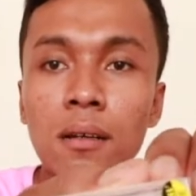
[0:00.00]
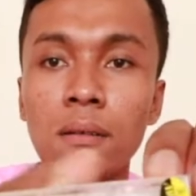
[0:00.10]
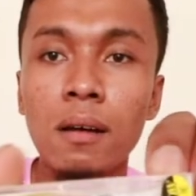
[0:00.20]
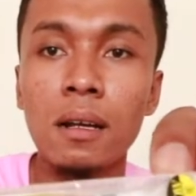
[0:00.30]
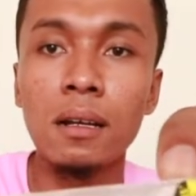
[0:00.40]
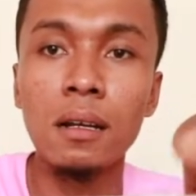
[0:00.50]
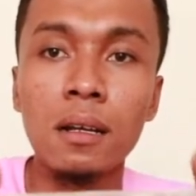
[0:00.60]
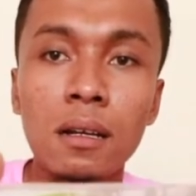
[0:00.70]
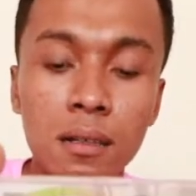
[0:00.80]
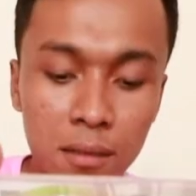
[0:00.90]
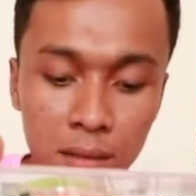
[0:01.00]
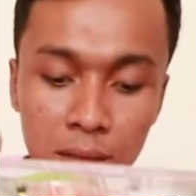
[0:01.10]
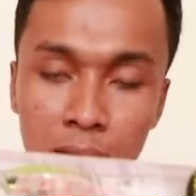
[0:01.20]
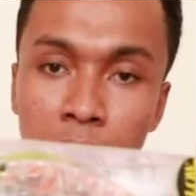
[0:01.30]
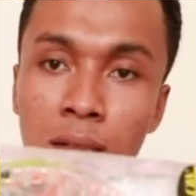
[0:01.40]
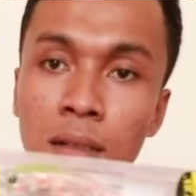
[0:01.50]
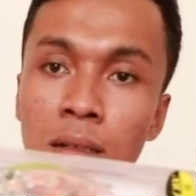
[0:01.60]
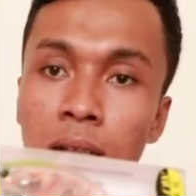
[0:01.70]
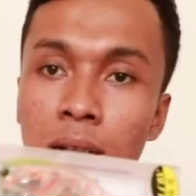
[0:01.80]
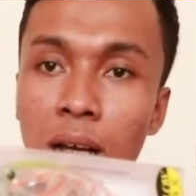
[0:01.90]
warna
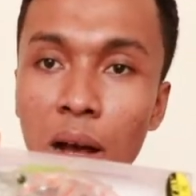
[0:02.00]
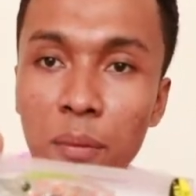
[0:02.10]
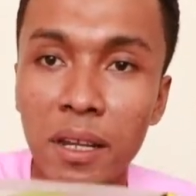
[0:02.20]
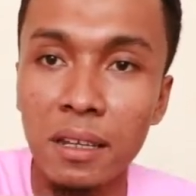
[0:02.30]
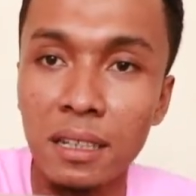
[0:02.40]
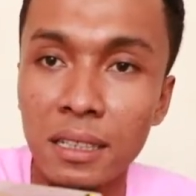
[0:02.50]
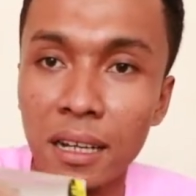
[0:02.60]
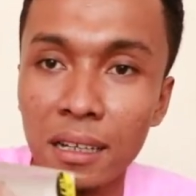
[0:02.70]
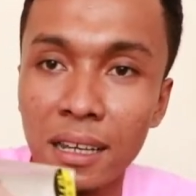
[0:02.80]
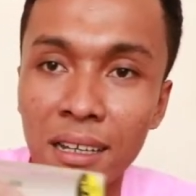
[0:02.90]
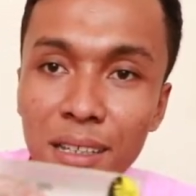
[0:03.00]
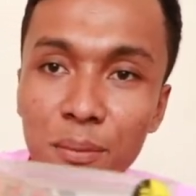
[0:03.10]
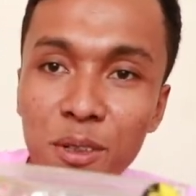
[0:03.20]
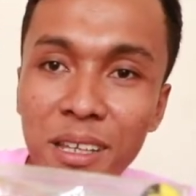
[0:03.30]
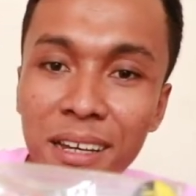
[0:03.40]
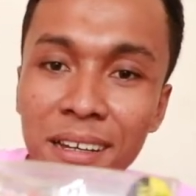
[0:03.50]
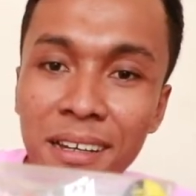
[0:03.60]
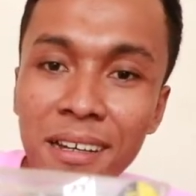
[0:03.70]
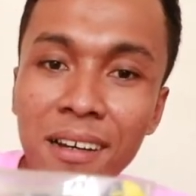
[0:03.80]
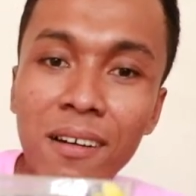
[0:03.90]
apa ini guys enaknya nyebutnya
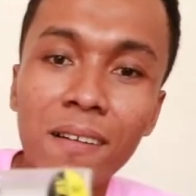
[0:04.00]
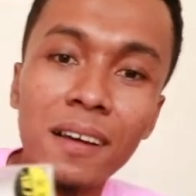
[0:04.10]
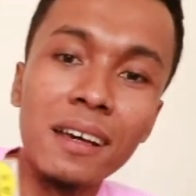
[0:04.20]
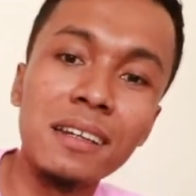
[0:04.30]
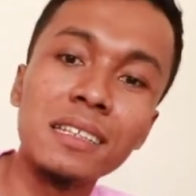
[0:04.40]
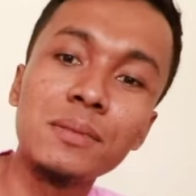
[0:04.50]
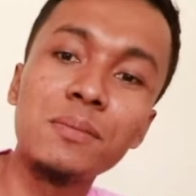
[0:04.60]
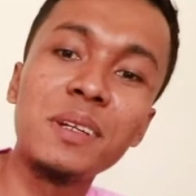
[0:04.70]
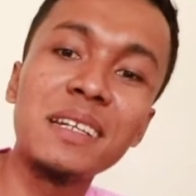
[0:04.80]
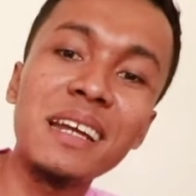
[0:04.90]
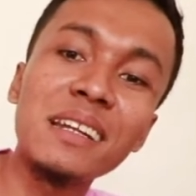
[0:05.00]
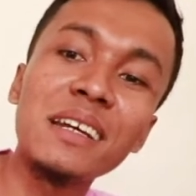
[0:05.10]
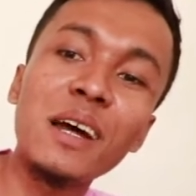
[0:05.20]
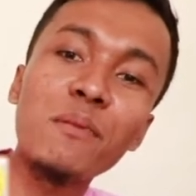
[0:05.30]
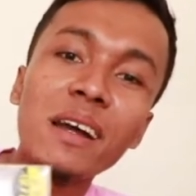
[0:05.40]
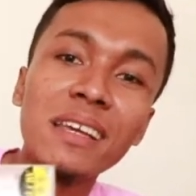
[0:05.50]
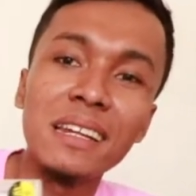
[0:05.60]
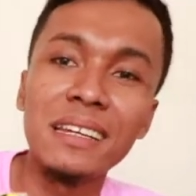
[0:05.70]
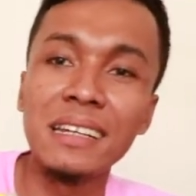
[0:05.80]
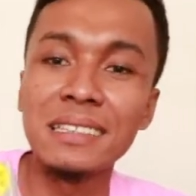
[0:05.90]
oh iya sebenarnya ada namanya
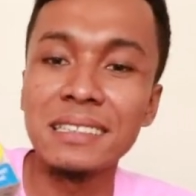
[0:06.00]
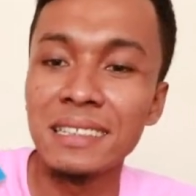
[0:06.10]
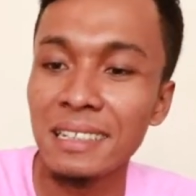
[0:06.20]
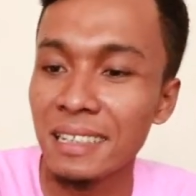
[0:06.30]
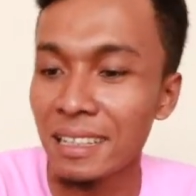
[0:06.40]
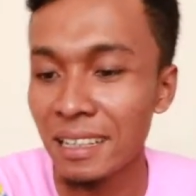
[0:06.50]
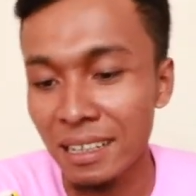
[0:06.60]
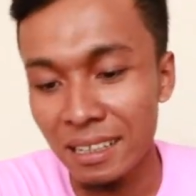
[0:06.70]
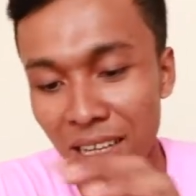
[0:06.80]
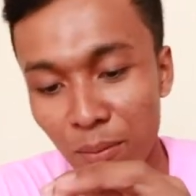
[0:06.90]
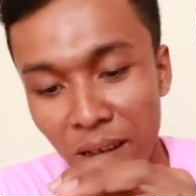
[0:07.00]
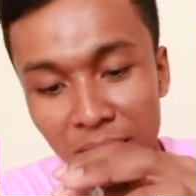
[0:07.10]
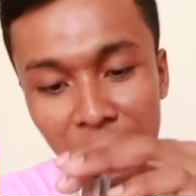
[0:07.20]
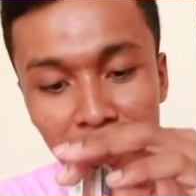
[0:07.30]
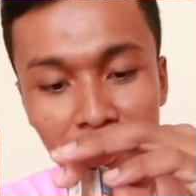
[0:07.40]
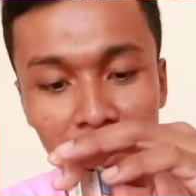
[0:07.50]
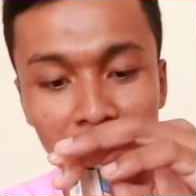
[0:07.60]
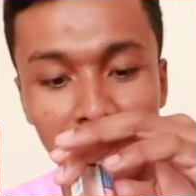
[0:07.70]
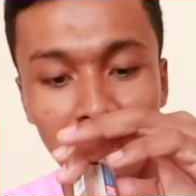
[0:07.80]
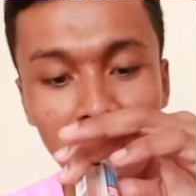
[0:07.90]
ini guys namanya itu
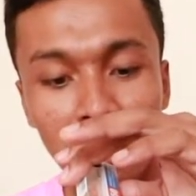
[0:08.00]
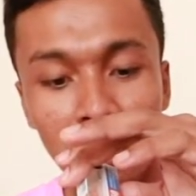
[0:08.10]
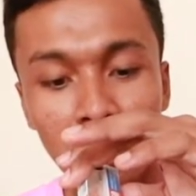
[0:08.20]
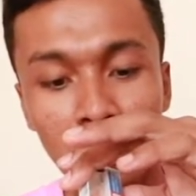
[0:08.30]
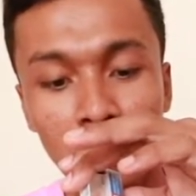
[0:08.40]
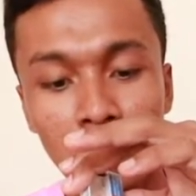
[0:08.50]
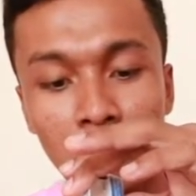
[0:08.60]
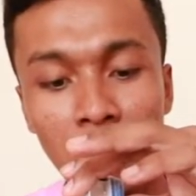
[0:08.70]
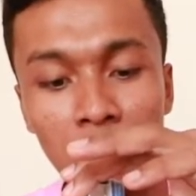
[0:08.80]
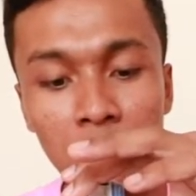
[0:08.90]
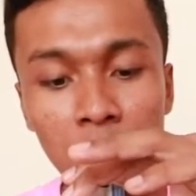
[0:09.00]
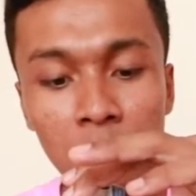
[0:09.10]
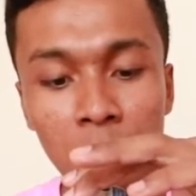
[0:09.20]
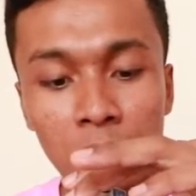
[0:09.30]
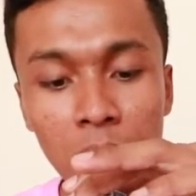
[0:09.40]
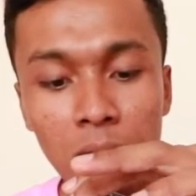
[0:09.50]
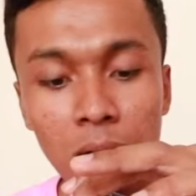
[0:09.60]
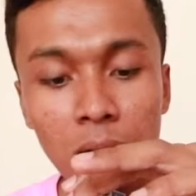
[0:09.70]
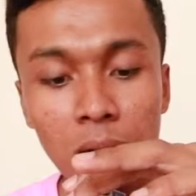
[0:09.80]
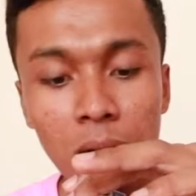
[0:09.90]
adalah Guru Heto
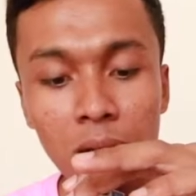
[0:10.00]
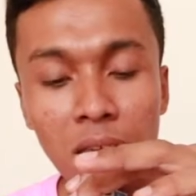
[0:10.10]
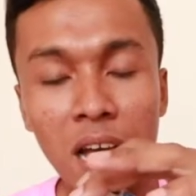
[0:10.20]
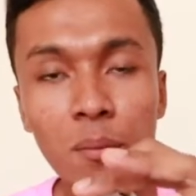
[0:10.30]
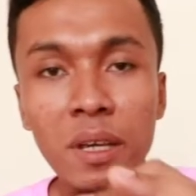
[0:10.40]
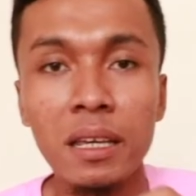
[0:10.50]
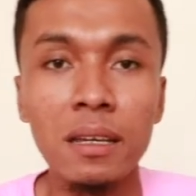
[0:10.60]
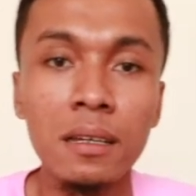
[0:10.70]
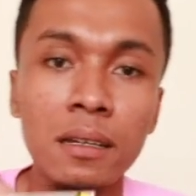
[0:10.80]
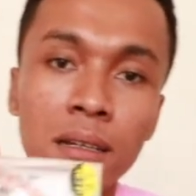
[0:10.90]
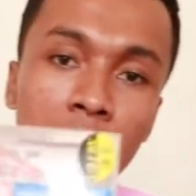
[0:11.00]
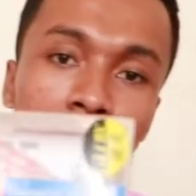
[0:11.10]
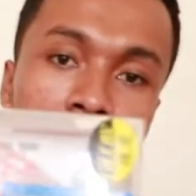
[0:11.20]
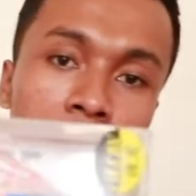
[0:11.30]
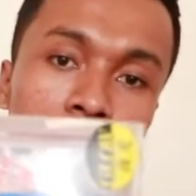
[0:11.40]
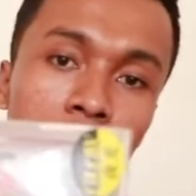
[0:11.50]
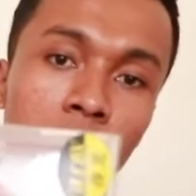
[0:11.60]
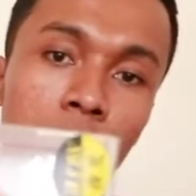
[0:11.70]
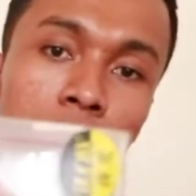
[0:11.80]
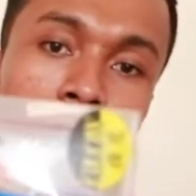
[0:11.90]
Okiami
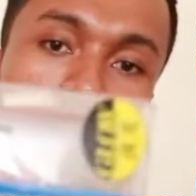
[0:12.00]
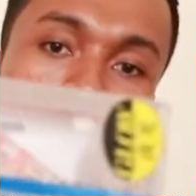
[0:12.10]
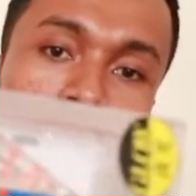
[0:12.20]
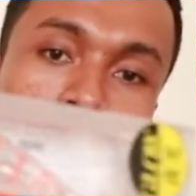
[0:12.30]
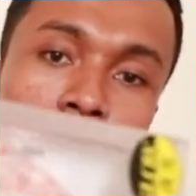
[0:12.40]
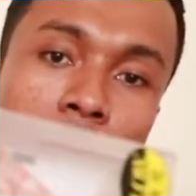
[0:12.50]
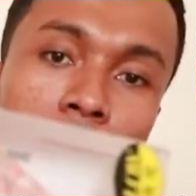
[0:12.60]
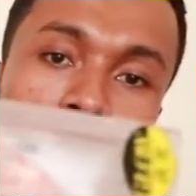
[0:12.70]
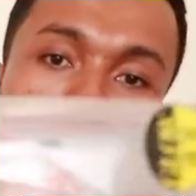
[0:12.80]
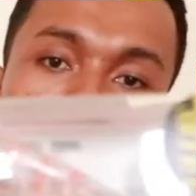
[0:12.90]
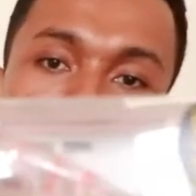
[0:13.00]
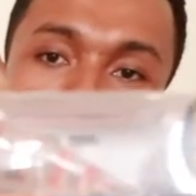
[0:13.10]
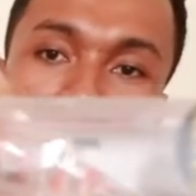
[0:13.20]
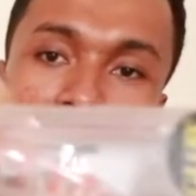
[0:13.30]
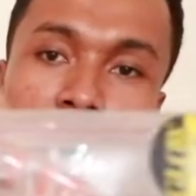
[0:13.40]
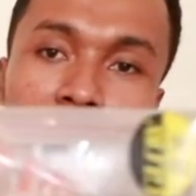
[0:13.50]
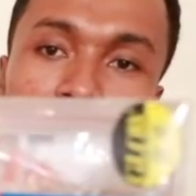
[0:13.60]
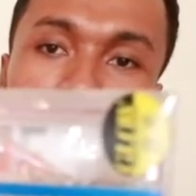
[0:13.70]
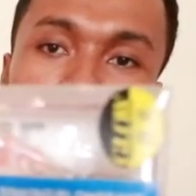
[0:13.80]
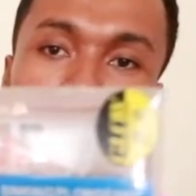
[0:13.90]
Guru Heto Okiami ya
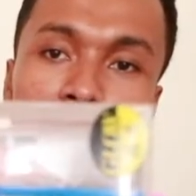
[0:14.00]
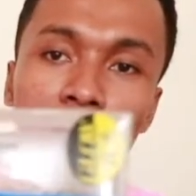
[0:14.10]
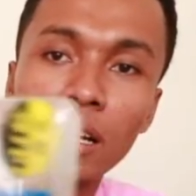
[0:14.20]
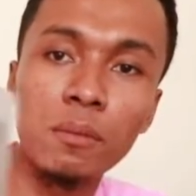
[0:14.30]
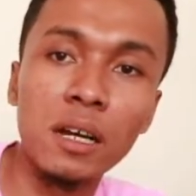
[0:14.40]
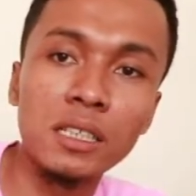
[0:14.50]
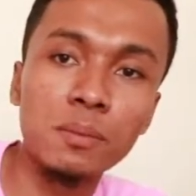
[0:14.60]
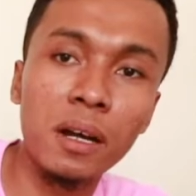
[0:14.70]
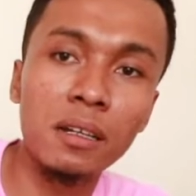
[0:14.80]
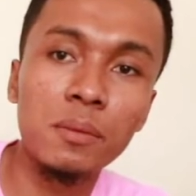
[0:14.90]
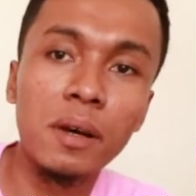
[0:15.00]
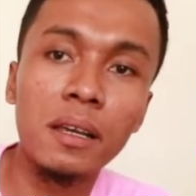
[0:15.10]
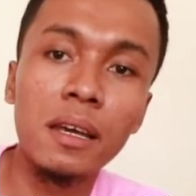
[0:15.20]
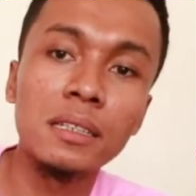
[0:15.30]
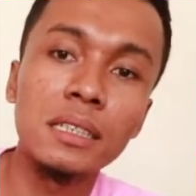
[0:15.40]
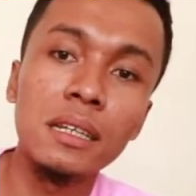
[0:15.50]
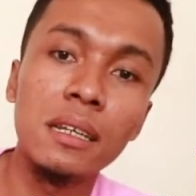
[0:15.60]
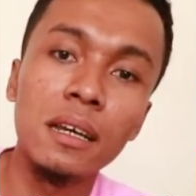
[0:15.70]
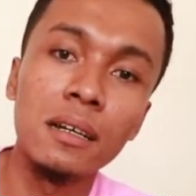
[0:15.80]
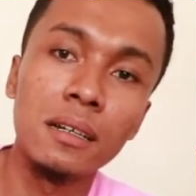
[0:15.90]
teman-teman menggunakan bahasa Jepang di bagian sini
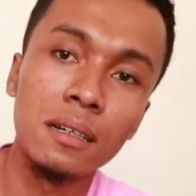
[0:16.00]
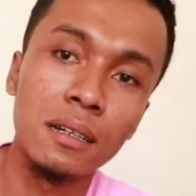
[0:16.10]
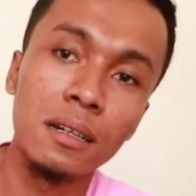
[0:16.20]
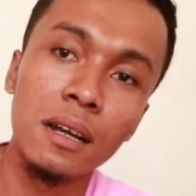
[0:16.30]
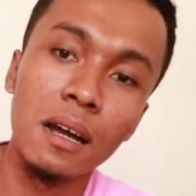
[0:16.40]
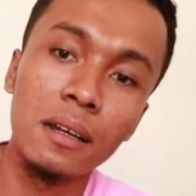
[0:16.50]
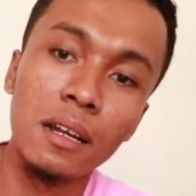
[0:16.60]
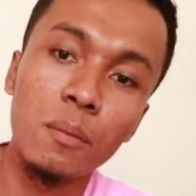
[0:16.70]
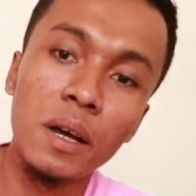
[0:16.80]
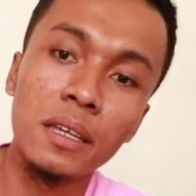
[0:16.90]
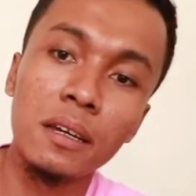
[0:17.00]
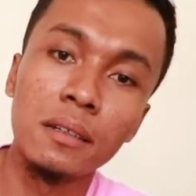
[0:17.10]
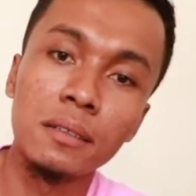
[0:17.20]
dia ada namanya